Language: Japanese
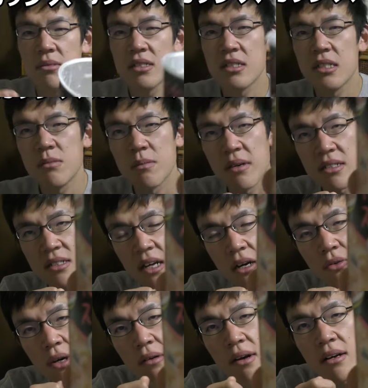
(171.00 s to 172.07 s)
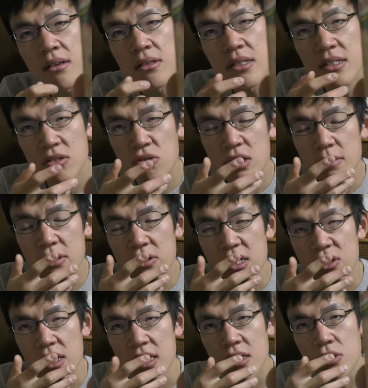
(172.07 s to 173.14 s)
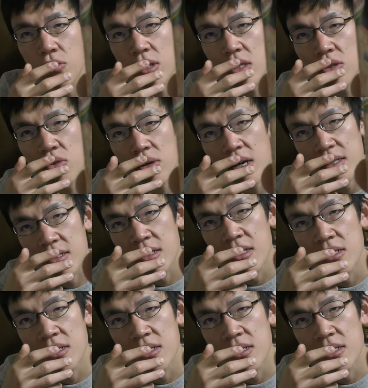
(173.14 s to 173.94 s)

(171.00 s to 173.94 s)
ムスープパスタこれは一口目飲んでしまうに海苔とか